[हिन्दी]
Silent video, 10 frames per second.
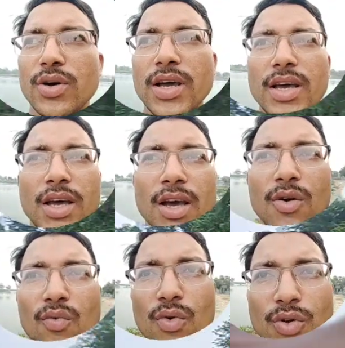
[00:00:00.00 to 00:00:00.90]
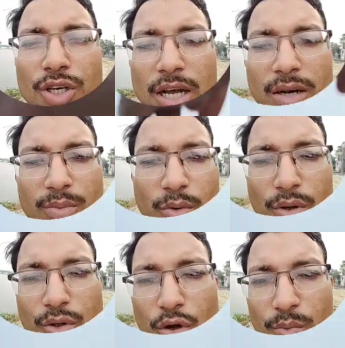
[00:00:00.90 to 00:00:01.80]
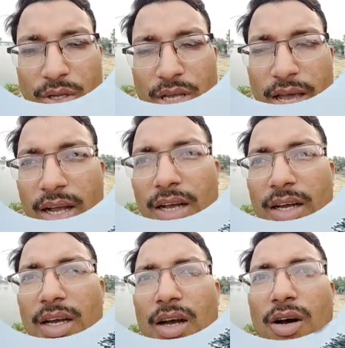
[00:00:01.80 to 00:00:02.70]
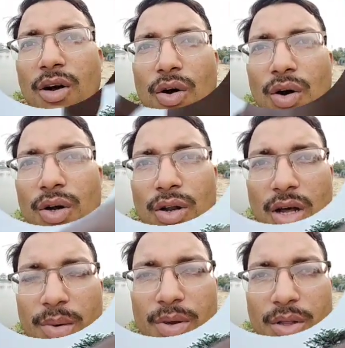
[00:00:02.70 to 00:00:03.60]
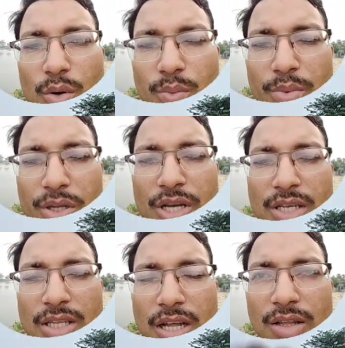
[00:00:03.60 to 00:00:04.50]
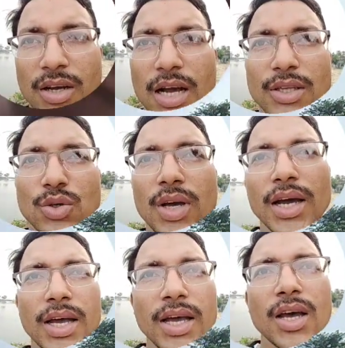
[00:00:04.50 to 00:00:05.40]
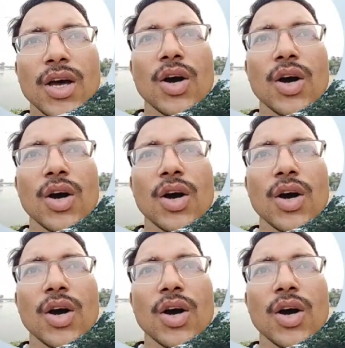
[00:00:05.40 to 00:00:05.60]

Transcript: जो है वो जानपुल चौक पे जाएगा और अभी तो वृक्षा स्थान तक आ चुका है